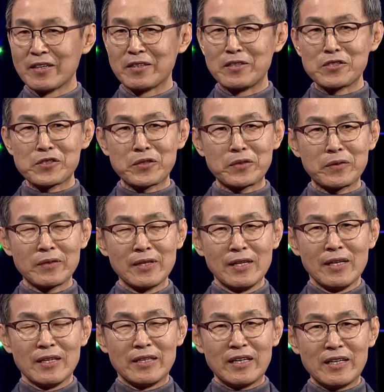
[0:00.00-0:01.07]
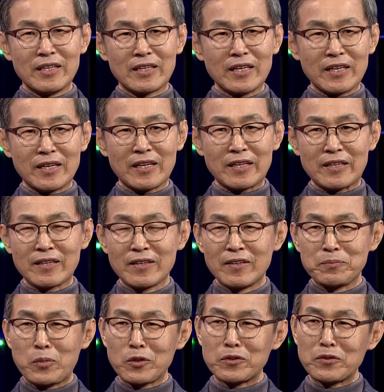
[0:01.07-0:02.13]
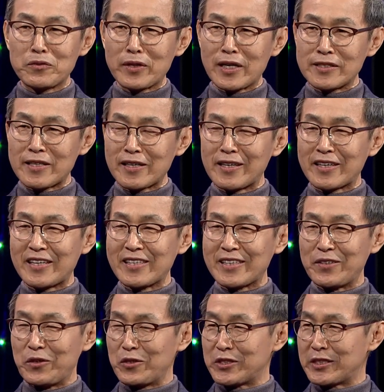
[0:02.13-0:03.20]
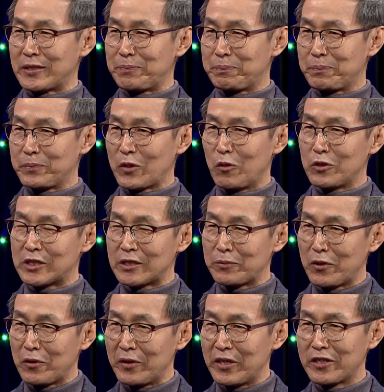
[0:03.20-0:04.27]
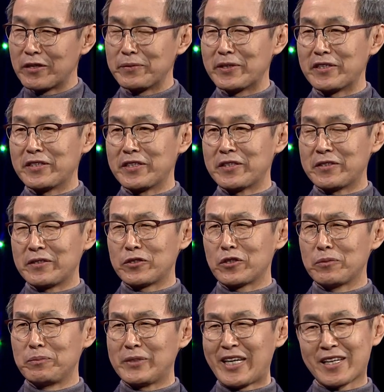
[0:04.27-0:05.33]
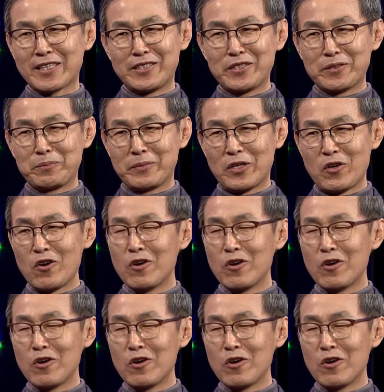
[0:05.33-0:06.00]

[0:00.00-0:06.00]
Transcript: 그래서 야 이게 보통 우리가 생각할 때 50, 55 이러면은요 좀 약간 좀